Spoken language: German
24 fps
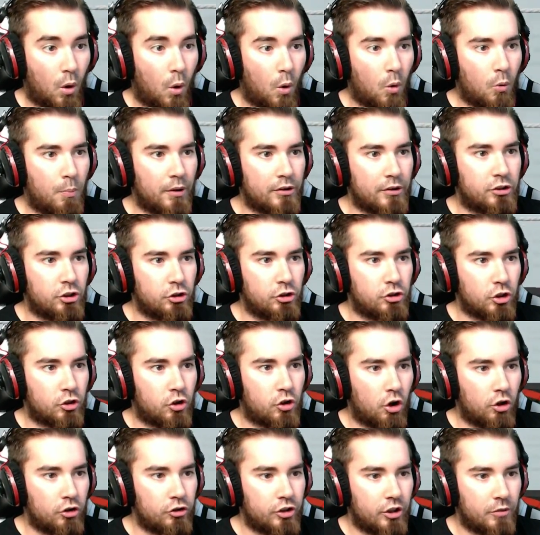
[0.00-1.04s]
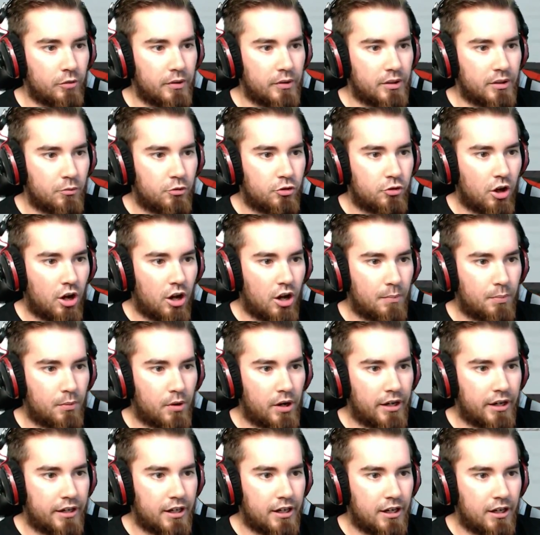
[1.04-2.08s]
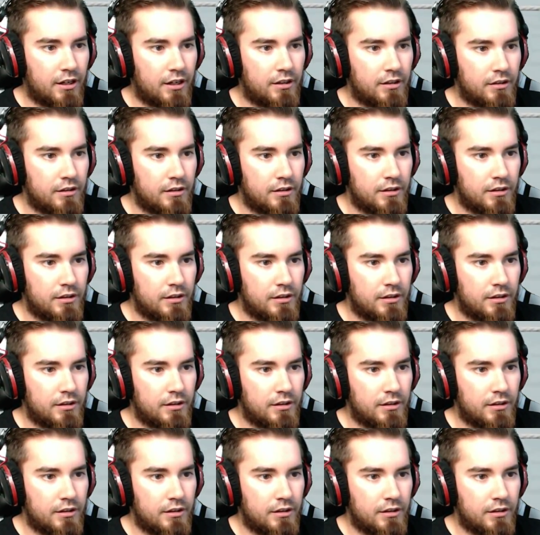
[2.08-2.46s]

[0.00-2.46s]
Oh, Batista kontert mit dem Jawbreaker.